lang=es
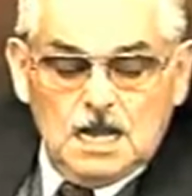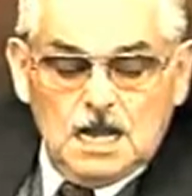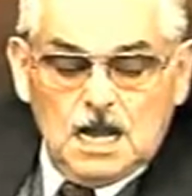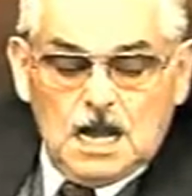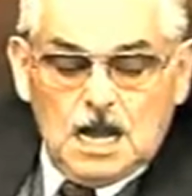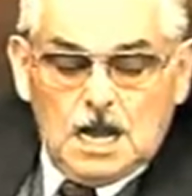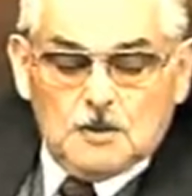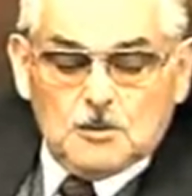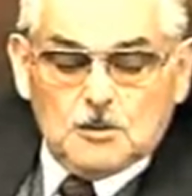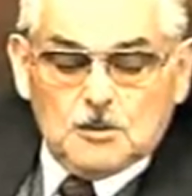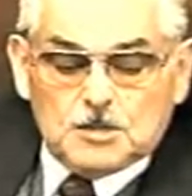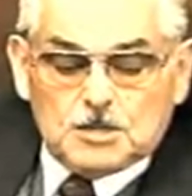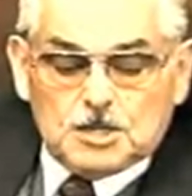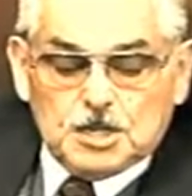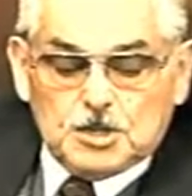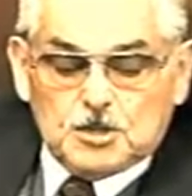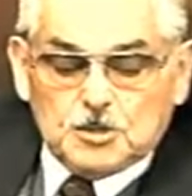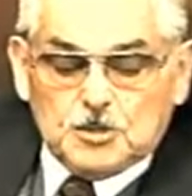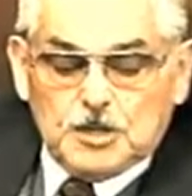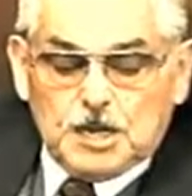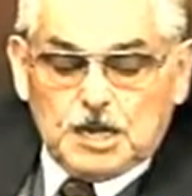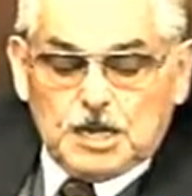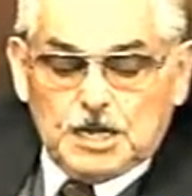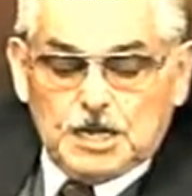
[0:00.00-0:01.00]
a
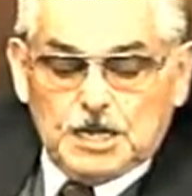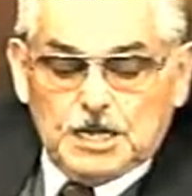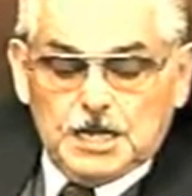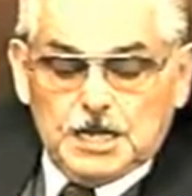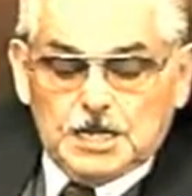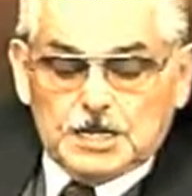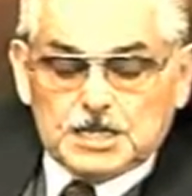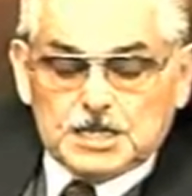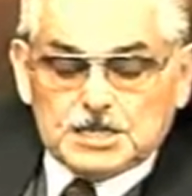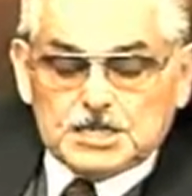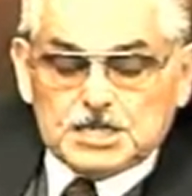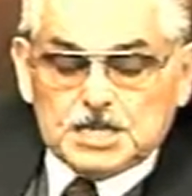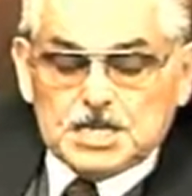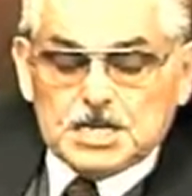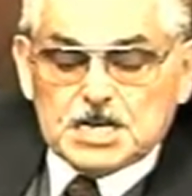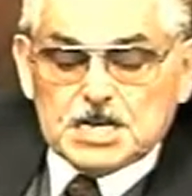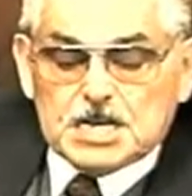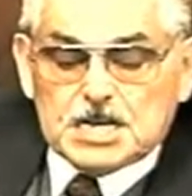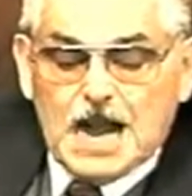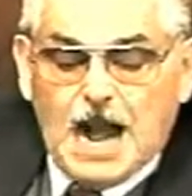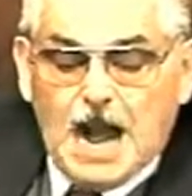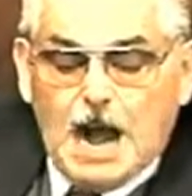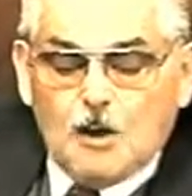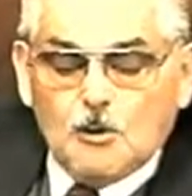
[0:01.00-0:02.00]
multitud de creyentes
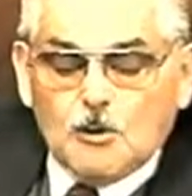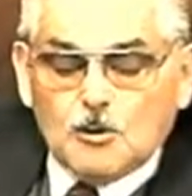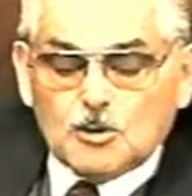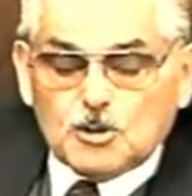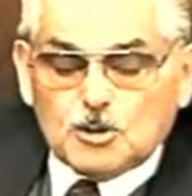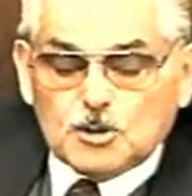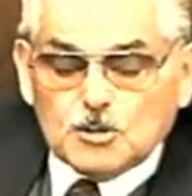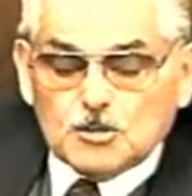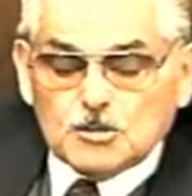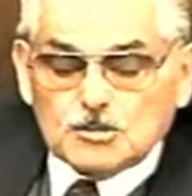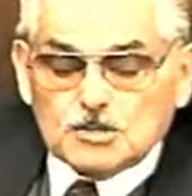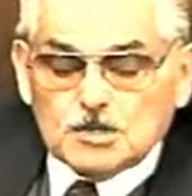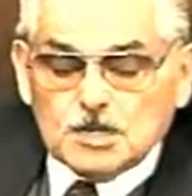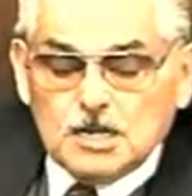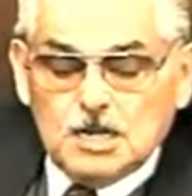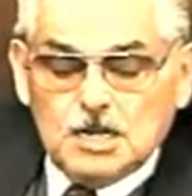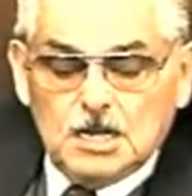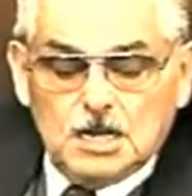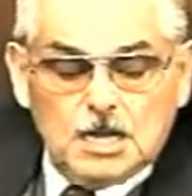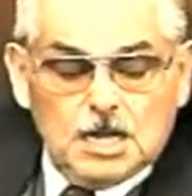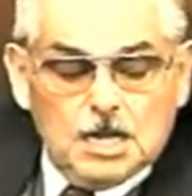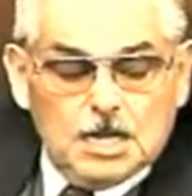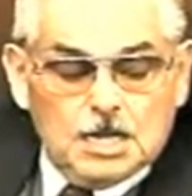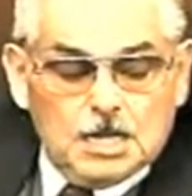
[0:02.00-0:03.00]
incautos,
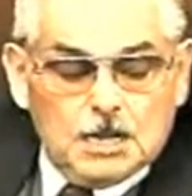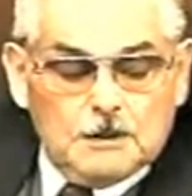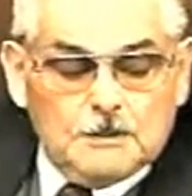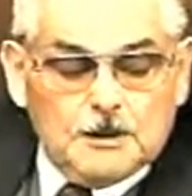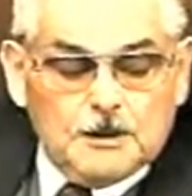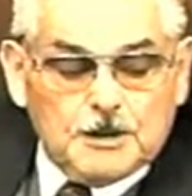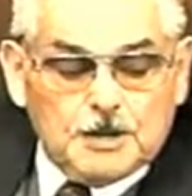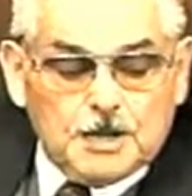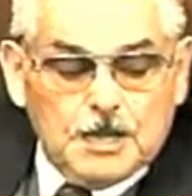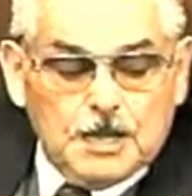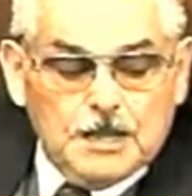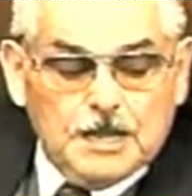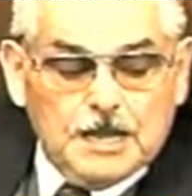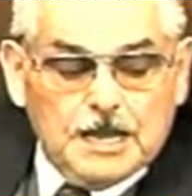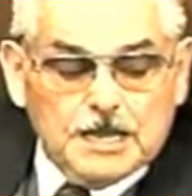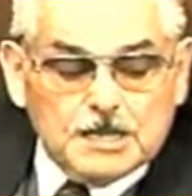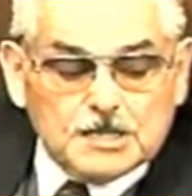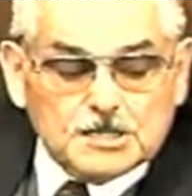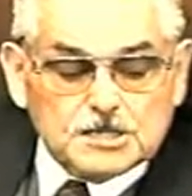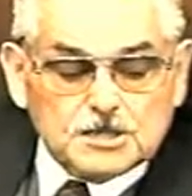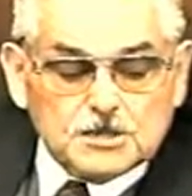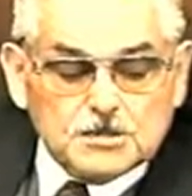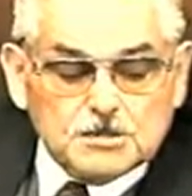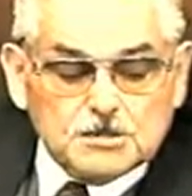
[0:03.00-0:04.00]
la mayoría de
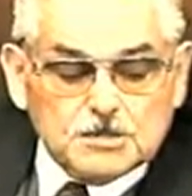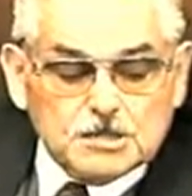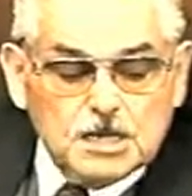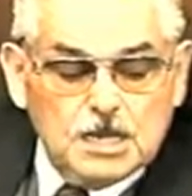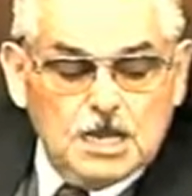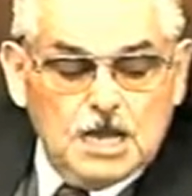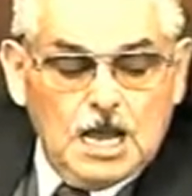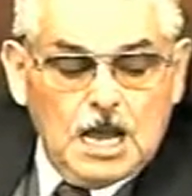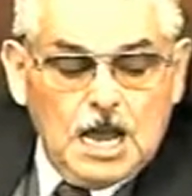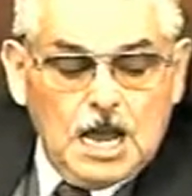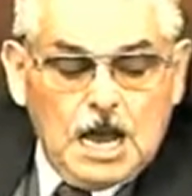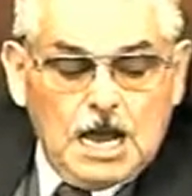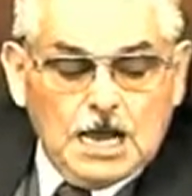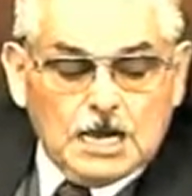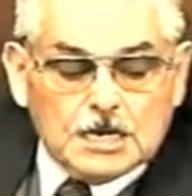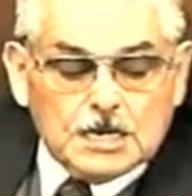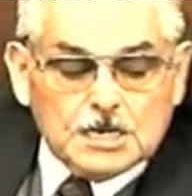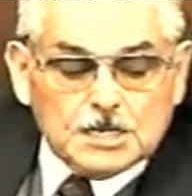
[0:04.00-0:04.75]
estos han